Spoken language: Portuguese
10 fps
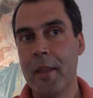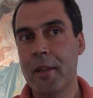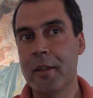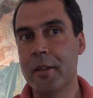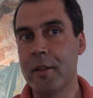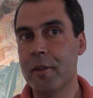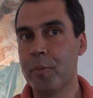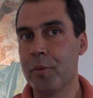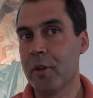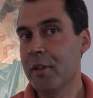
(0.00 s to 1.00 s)
eh,
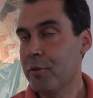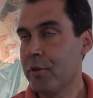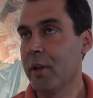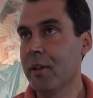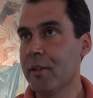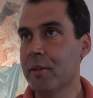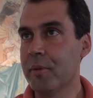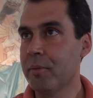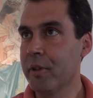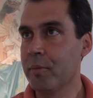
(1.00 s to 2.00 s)
pode ajudar a
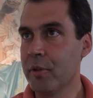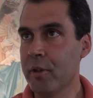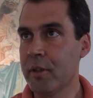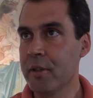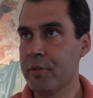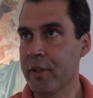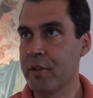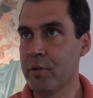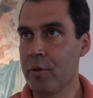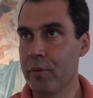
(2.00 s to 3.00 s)
viver melhor as
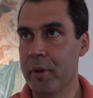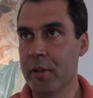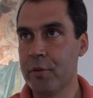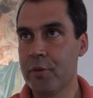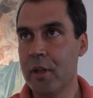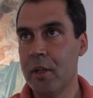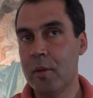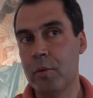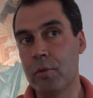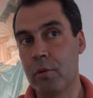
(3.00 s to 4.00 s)
festas de Remédios.
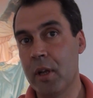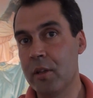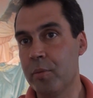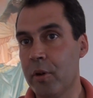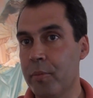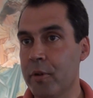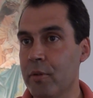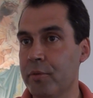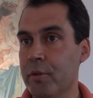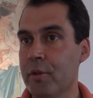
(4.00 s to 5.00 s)
Por outro lado, a própria
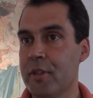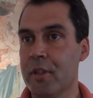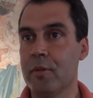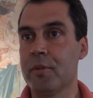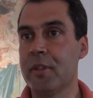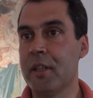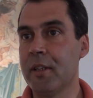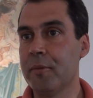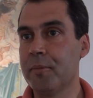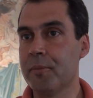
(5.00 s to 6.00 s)
configuração
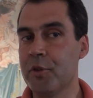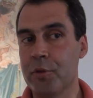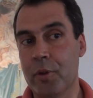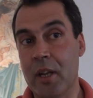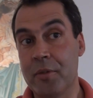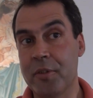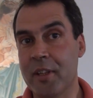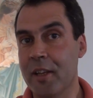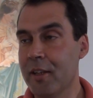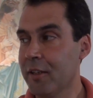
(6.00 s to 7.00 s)
da,
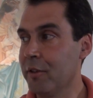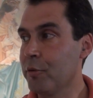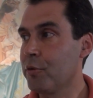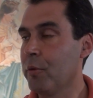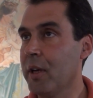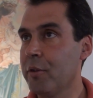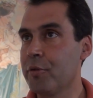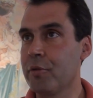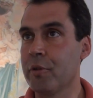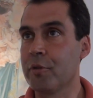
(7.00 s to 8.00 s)
geográfica aqui dos
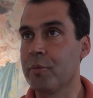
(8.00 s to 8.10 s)
quadros, nós